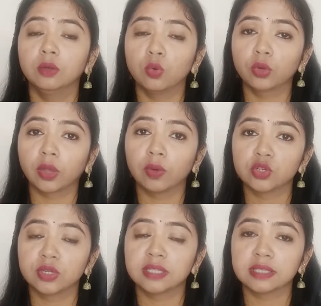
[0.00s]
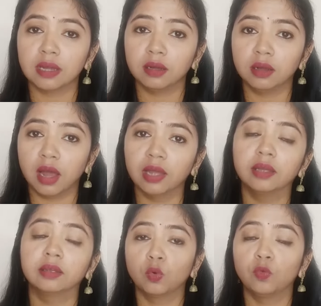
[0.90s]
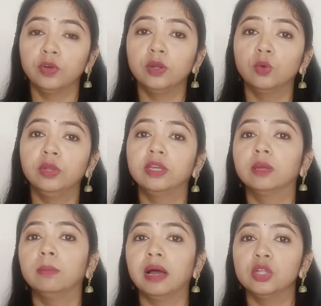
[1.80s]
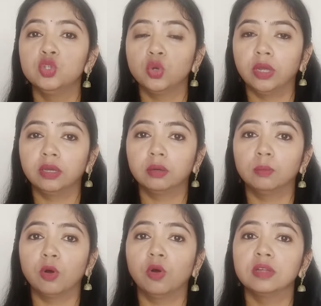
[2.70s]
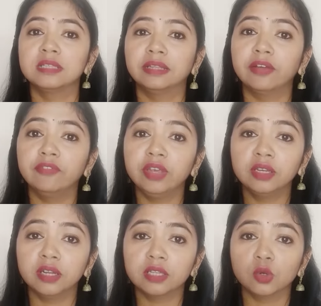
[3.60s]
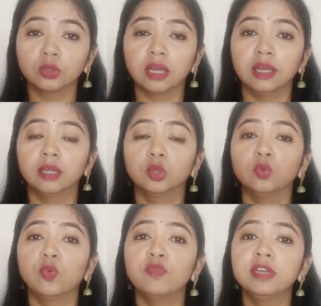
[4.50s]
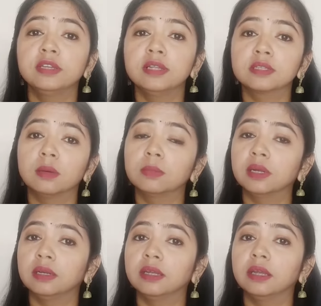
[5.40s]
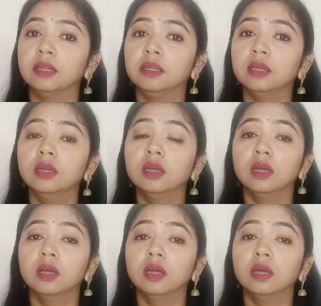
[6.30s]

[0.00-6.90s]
लोगों के क्वेश्चंस आए कोविड होने के बाद जो एक बहुत ज़्यादा वीकनेस होता है तो वो वीकनेस कम करने के लिए